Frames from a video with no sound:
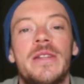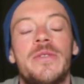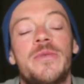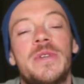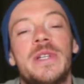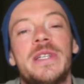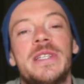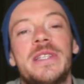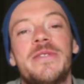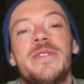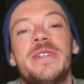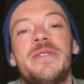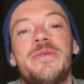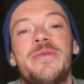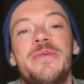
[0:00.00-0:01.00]
Donc là, ça
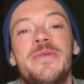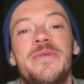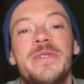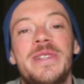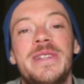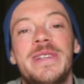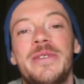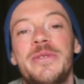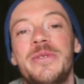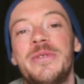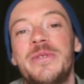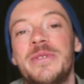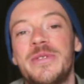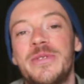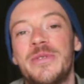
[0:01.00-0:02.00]
va être une
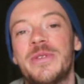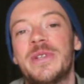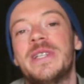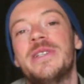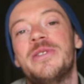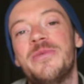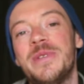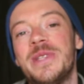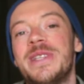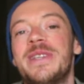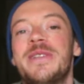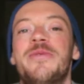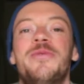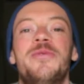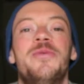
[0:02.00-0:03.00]
vidéo sur la suite
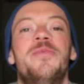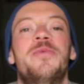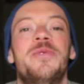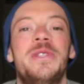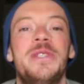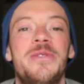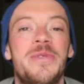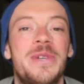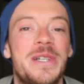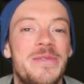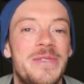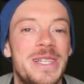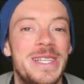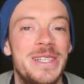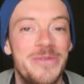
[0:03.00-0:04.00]
de mon histoire
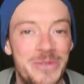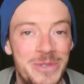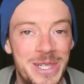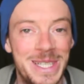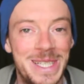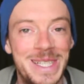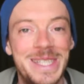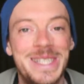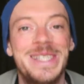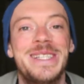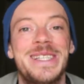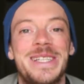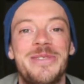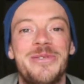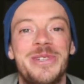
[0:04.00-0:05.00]
avec Iforki.
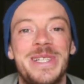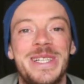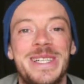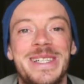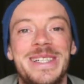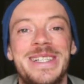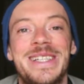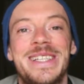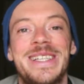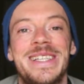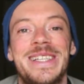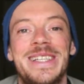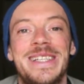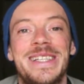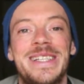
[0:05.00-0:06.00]
C'est le chien
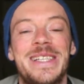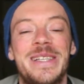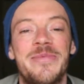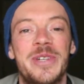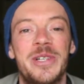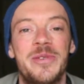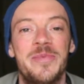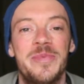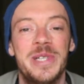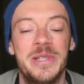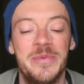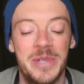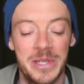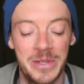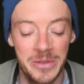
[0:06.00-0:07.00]
qui, m'accompagne
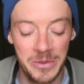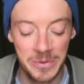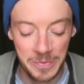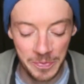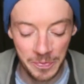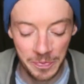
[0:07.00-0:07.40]
maintenant.